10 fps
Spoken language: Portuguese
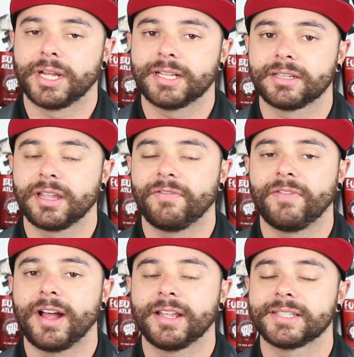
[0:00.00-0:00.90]
Esse que é,
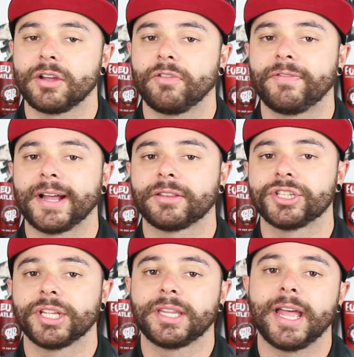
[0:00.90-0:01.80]
esse que é o fato. A
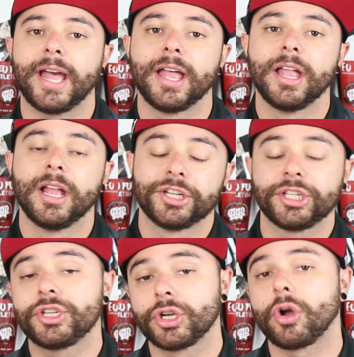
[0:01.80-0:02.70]
gente, é, a
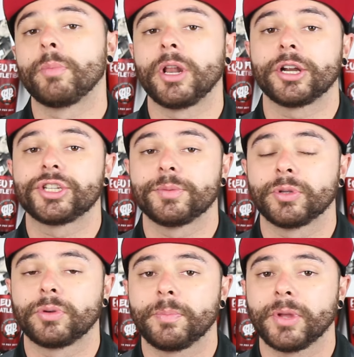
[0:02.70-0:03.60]
gente tirou o melhor time
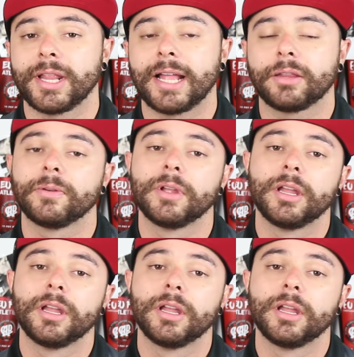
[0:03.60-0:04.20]
do campeonato,